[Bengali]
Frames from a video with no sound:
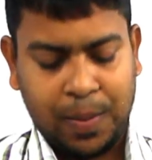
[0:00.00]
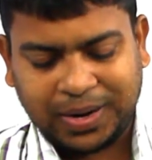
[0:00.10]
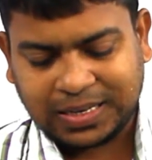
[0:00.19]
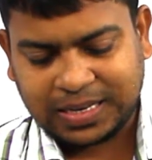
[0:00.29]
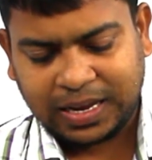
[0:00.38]

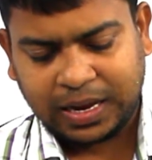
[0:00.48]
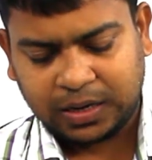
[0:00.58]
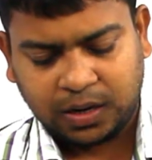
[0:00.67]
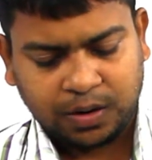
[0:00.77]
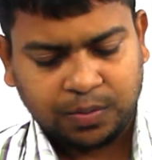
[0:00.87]
আমার কাছে
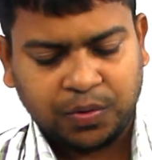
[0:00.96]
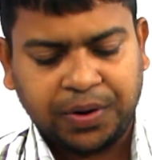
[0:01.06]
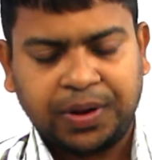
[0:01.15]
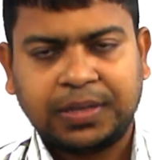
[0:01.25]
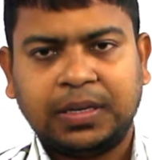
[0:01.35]
একটি
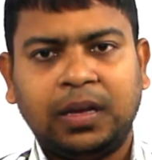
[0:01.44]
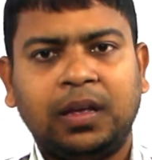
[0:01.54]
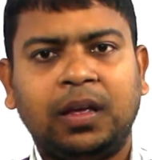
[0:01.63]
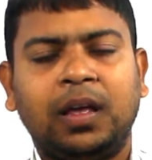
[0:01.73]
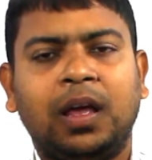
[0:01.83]
বই রয়েছে
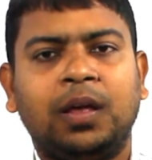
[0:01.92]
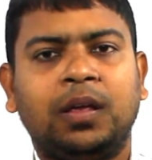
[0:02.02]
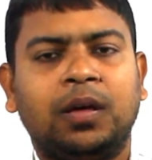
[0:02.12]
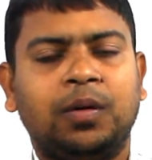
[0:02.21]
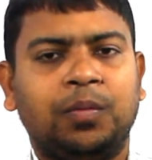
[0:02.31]
এই
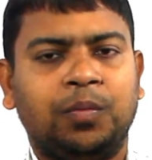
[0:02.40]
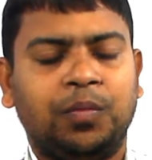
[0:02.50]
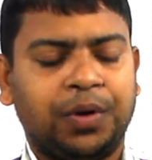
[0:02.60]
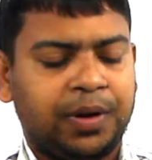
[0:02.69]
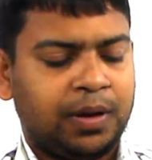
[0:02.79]

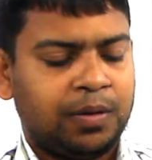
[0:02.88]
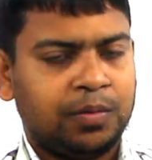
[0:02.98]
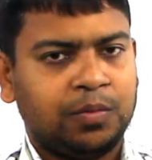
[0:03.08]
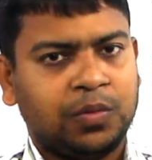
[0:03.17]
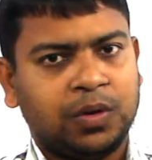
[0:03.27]
বইটি
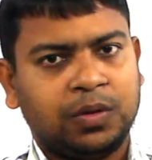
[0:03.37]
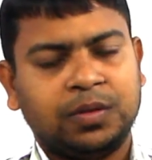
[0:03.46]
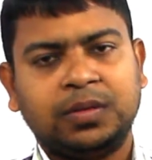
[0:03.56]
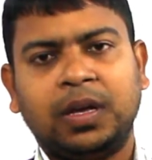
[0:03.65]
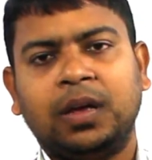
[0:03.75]
মূলত
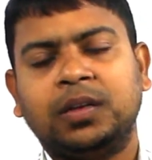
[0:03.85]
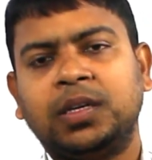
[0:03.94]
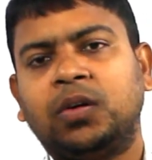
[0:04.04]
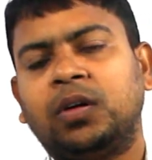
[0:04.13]
হচ্ছে শিক্ষক